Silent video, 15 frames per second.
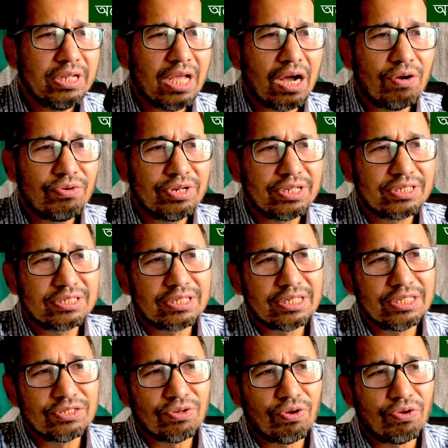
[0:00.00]
টু মেনি আউটেজ
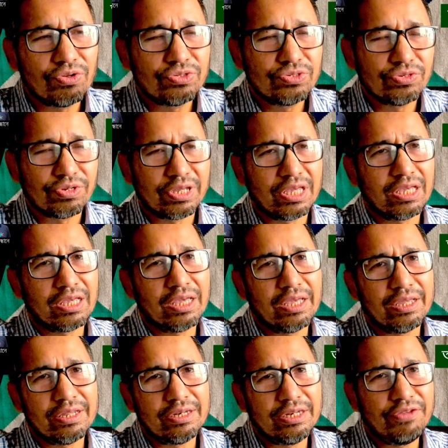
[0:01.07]
ইজ অলসো এ
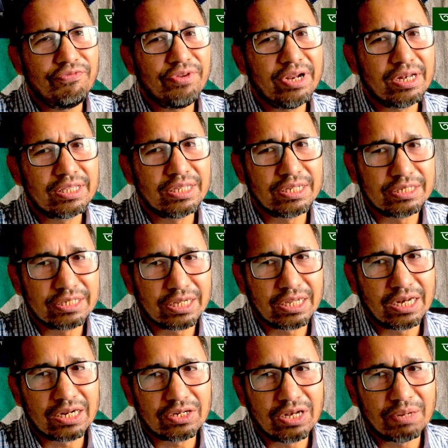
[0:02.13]
এ ডিফিকাল্ট থিং
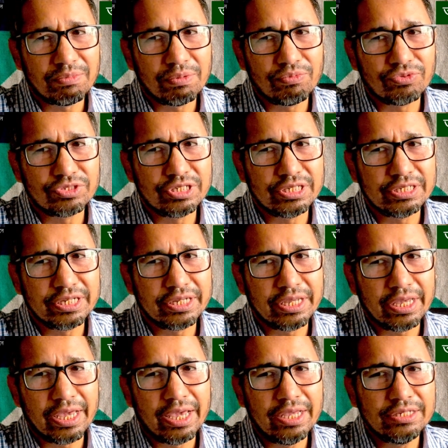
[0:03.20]
যেখানে আসলে আমরা বলছি
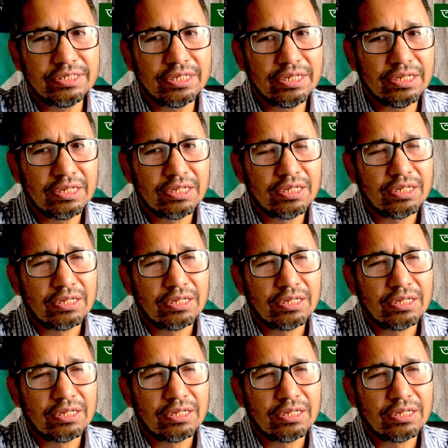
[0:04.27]
যে এই যে